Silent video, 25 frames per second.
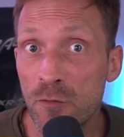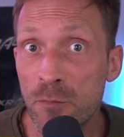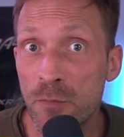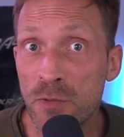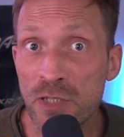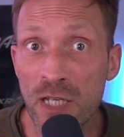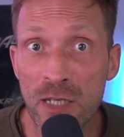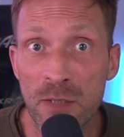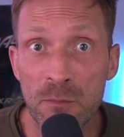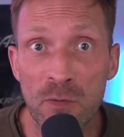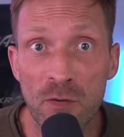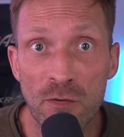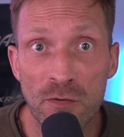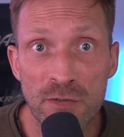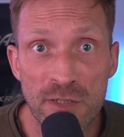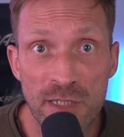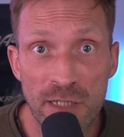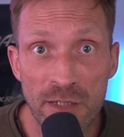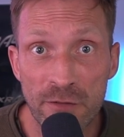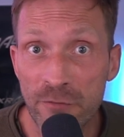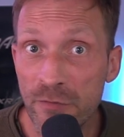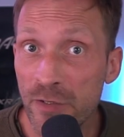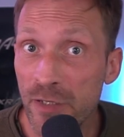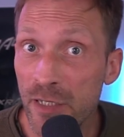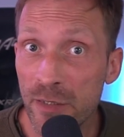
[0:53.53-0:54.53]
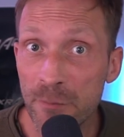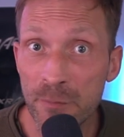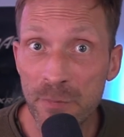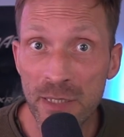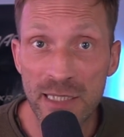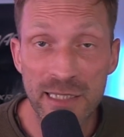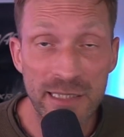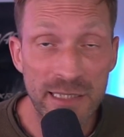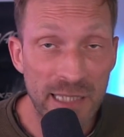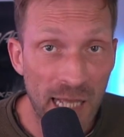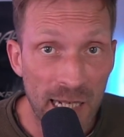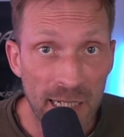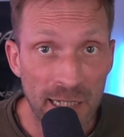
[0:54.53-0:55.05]
uprzejmości firmy
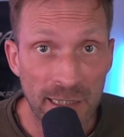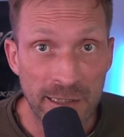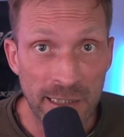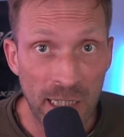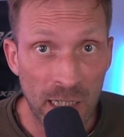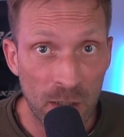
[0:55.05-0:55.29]
Delta